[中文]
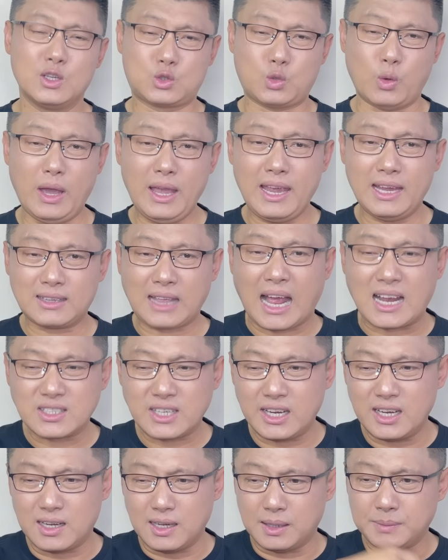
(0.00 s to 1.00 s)
所以他
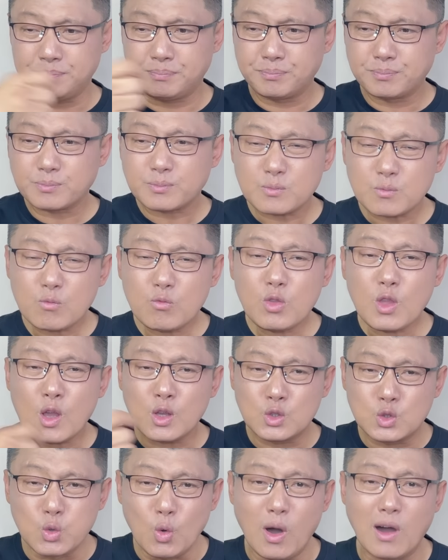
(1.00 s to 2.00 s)
这个
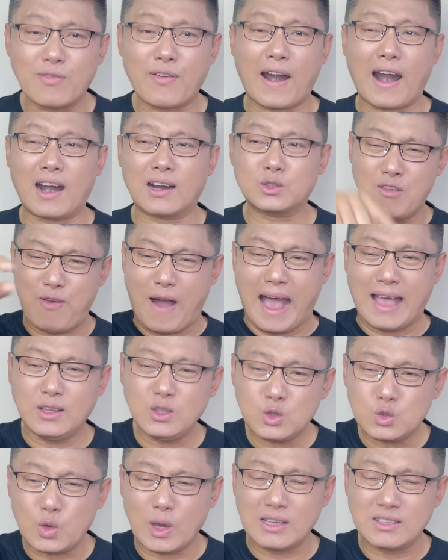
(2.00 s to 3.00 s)
做法
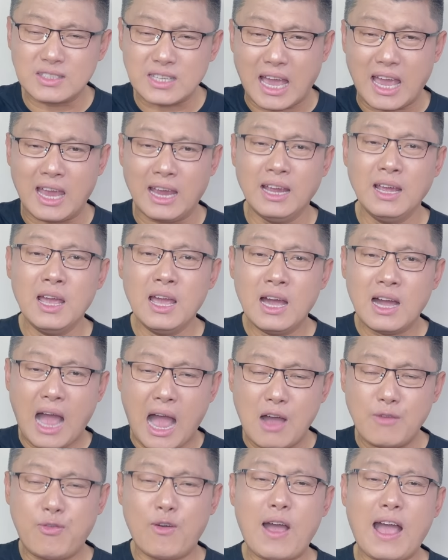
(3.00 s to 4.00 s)
完全在
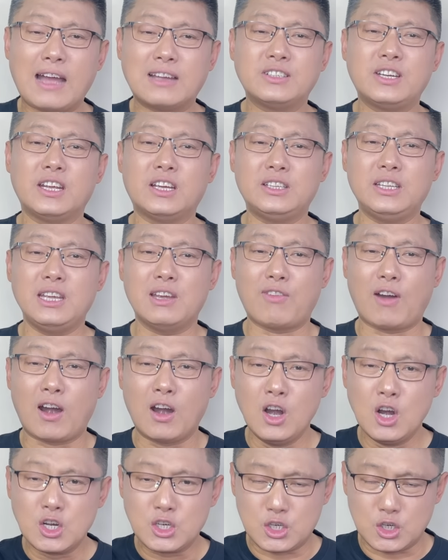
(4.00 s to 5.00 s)
阿富汗这个地
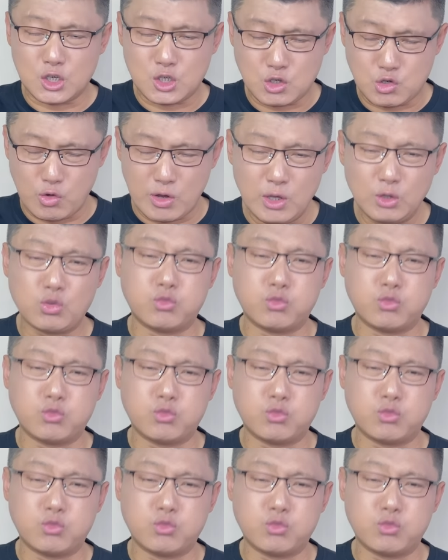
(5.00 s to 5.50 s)
方是水